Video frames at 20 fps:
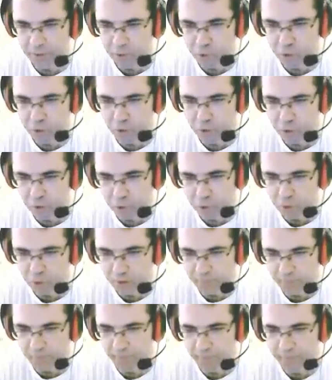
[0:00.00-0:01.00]
Ha şurada şurada şu
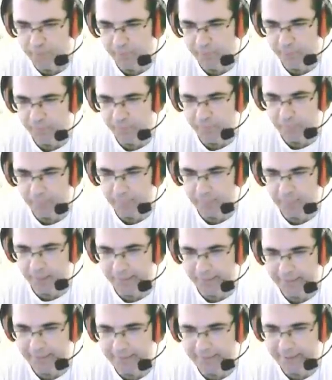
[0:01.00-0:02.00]
tarafta.
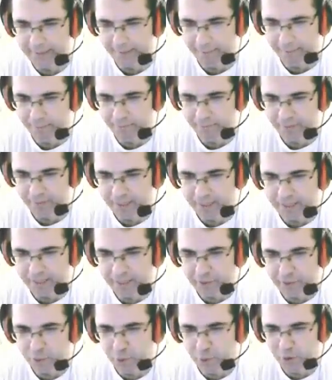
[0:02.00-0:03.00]
Nice
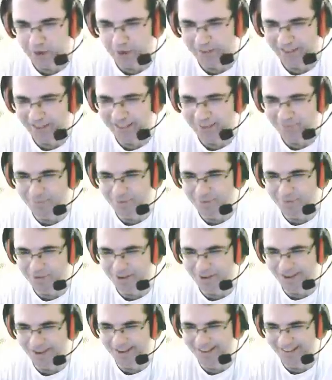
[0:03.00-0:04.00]
yukarıdayken ben böyle